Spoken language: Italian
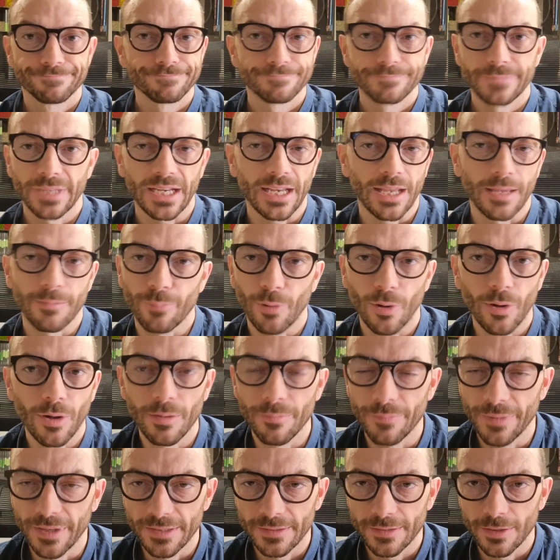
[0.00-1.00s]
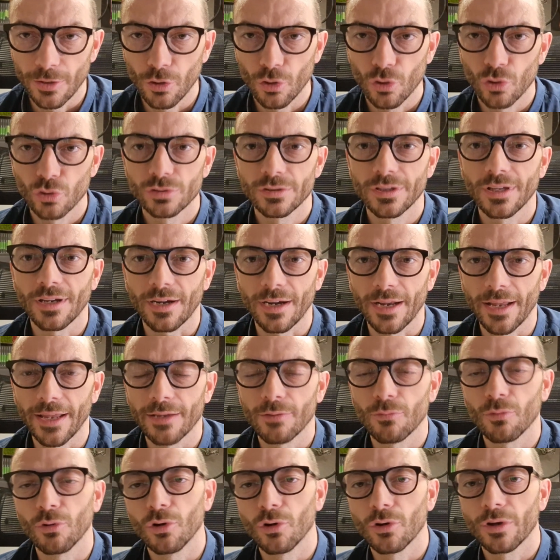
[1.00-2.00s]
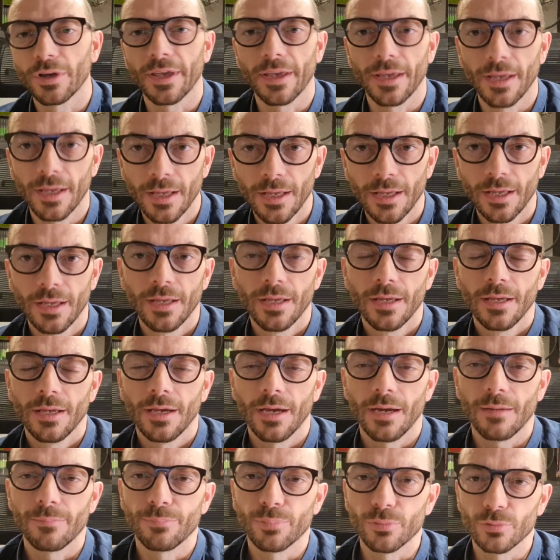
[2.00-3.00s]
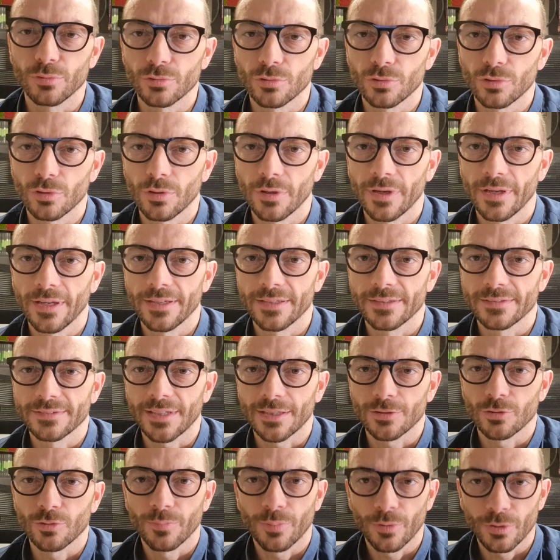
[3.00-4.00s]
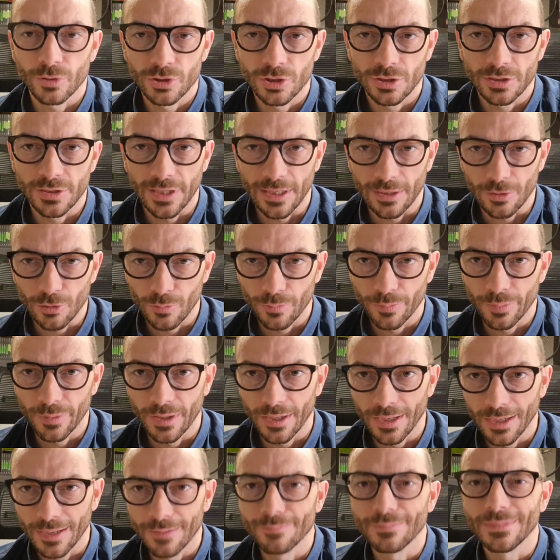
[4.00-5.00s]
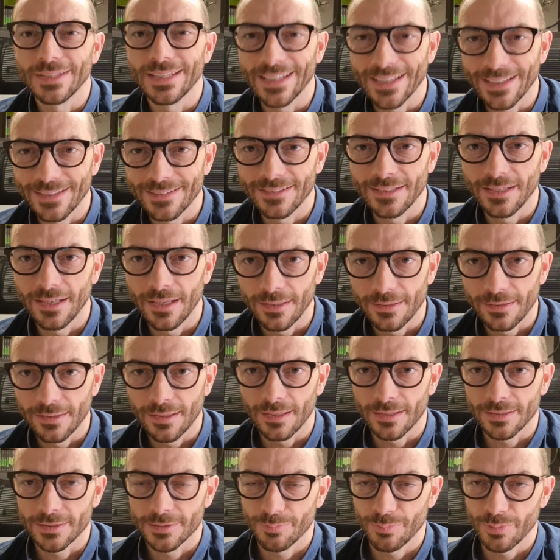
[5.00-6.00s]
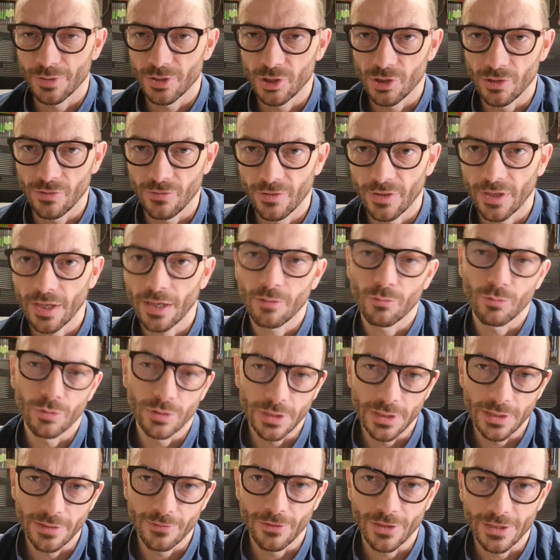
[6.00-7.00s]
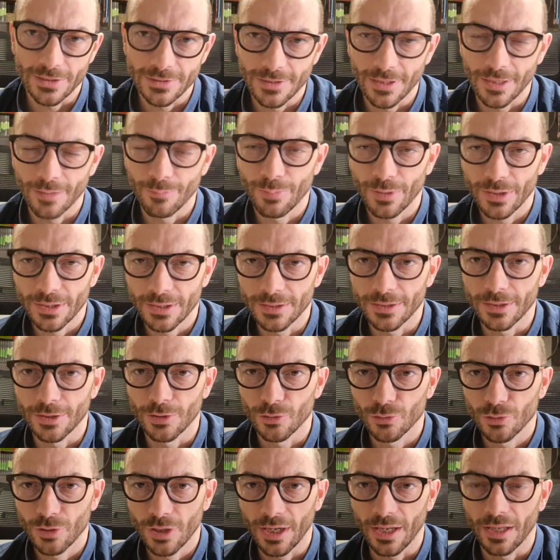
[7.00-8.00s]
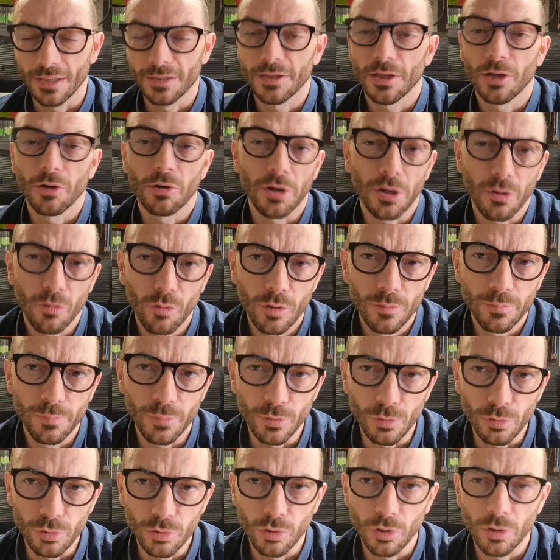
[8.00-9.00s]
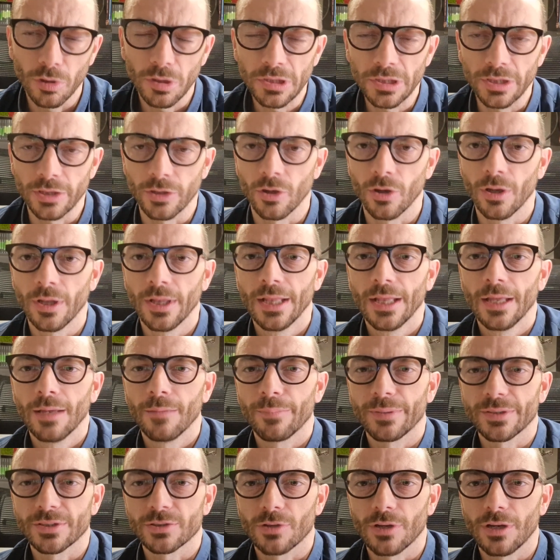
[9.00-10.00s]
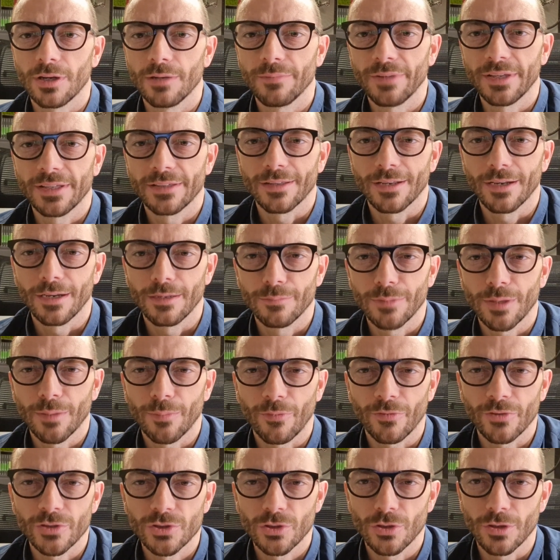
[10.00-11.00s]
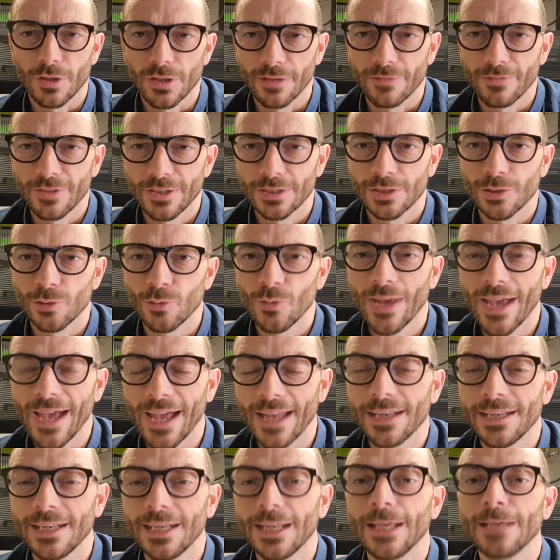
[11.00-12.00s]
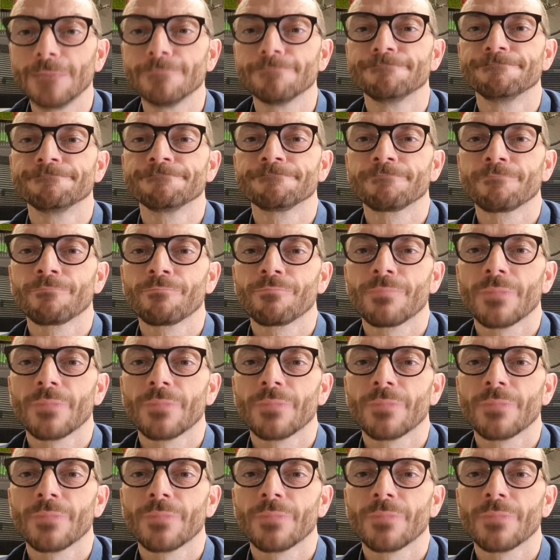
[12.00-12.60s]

perché probabilmente non otterrei quello che appunto è stato progettato per la mia dieta specifica e quindi devono essere ripartiti i nutrienti. Allora a quel punto io personalmente nella mia professione da 22 anni,